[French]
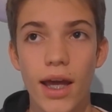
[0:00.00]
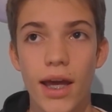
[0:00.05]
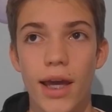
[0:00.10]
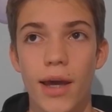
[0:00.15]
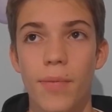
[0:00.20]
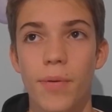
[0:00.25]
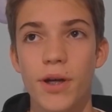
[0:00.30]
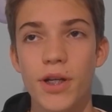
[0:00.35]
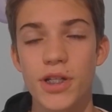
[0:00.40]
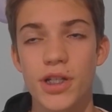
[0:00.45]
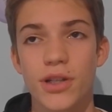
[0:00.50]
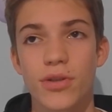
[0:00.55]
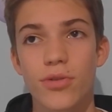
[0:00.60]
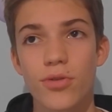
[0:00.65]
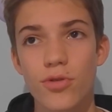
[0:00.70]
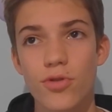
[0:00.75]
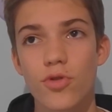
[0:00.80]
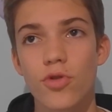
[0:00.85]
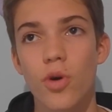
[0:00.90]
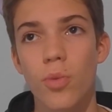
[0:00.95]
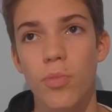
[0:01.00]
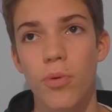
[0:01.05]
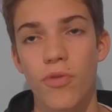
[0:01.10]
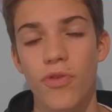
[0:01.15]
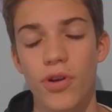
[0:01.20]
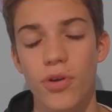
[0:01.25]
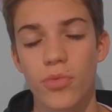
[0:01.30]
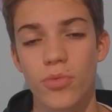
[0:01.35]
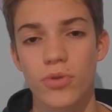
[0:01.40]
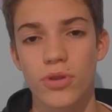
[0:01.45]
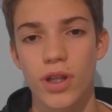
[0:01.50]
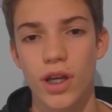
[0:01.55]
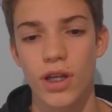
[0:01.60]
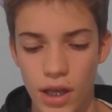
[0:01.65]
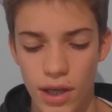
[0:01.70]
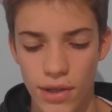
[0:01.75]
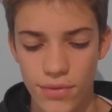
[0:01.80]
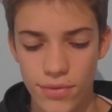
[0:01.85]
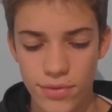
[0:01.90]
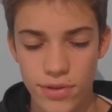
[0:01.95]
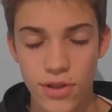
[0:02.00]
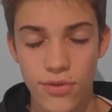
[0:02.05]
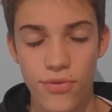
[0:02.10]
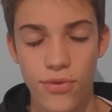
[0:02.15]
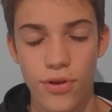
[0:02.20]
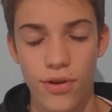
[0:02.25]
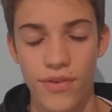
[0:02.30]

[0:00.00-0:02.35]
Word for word: et après, j'ai deux jours pour faire le montage et tout ce qu'il faut